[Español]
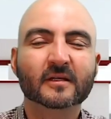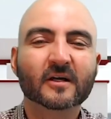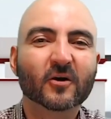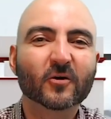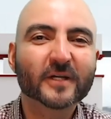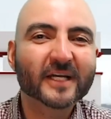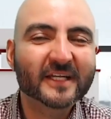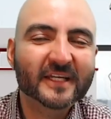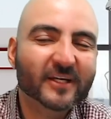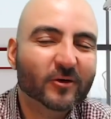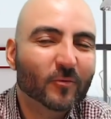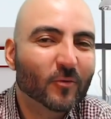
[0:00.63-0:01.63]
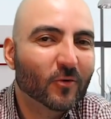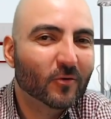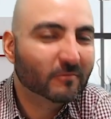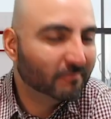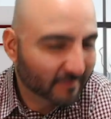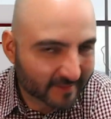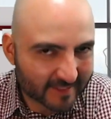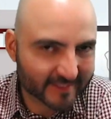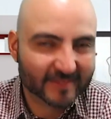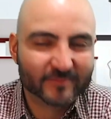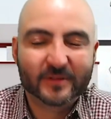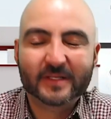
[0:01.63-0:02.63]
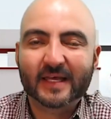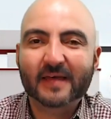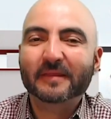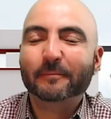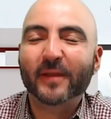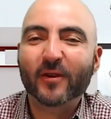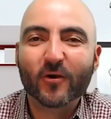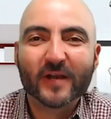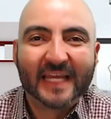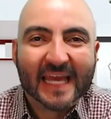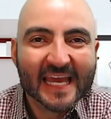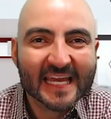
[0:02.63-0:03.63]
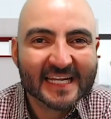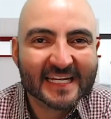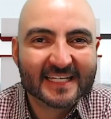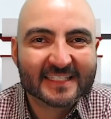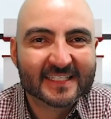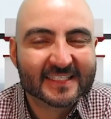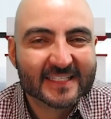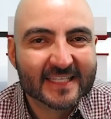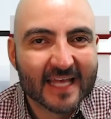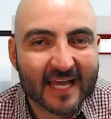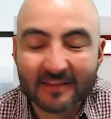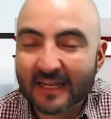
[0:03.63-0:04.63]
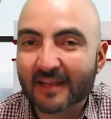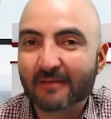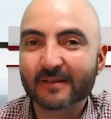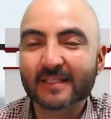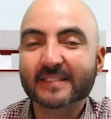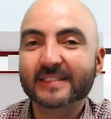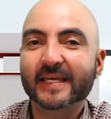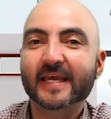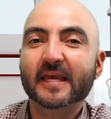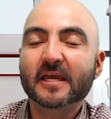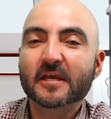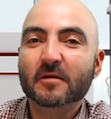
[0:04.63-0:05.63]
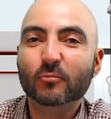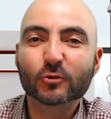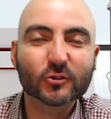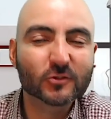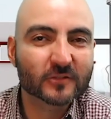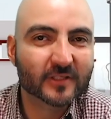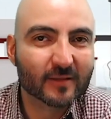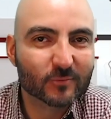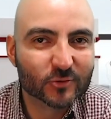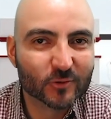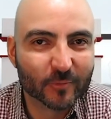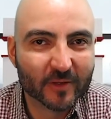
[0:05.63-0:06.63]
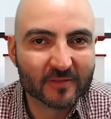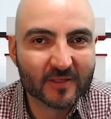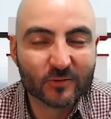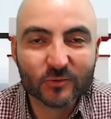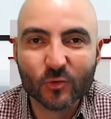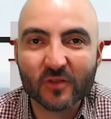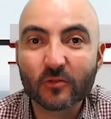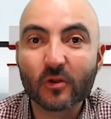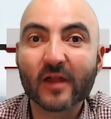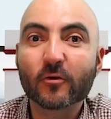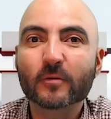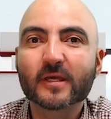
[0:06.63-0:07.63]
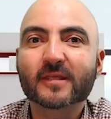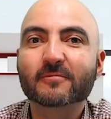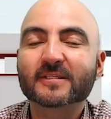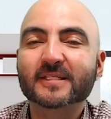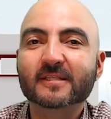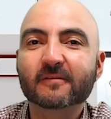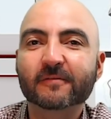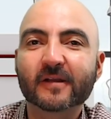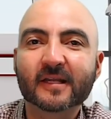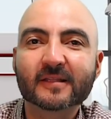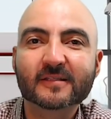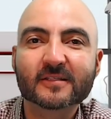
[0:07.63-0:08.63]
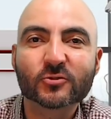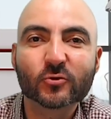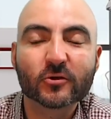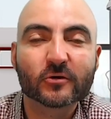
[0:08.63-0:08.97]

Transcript: Oigan, y como dicen, ¿verdad? Pero qué necesidad. La verdad es que muchos nos quedamos sorprendidos cuando la novia de Vicente Fernández Jr.